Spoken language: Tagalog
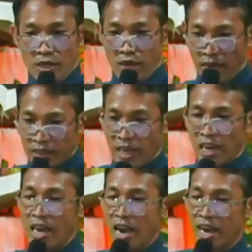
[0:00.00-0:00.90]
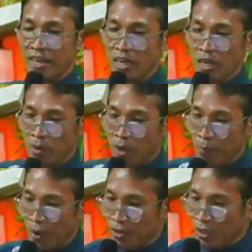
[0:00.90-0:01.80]
at kailangan nilang
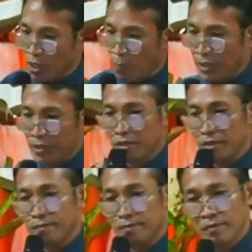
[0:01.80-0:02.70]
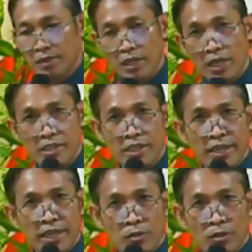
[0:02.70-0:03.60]
mag-participate
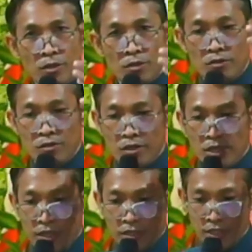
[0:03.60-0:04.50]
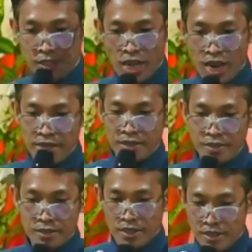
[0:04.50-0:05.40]
kasi ito yung design
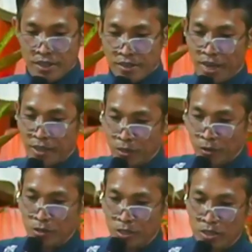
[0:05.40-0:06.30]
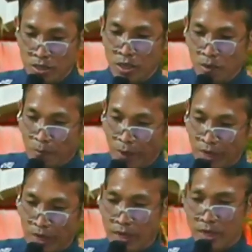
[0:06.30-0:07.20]
ng Diyos
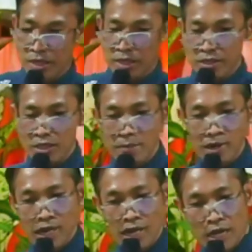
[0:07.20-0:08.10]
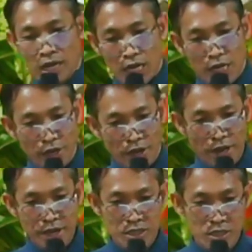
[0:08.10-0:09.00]
para sa mga
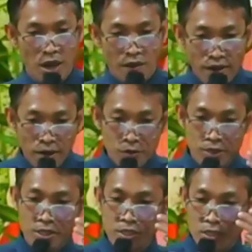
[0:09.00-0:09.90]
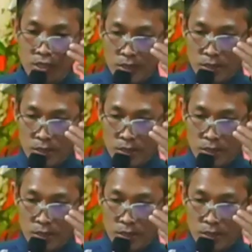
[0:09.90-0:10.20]
Christ followers.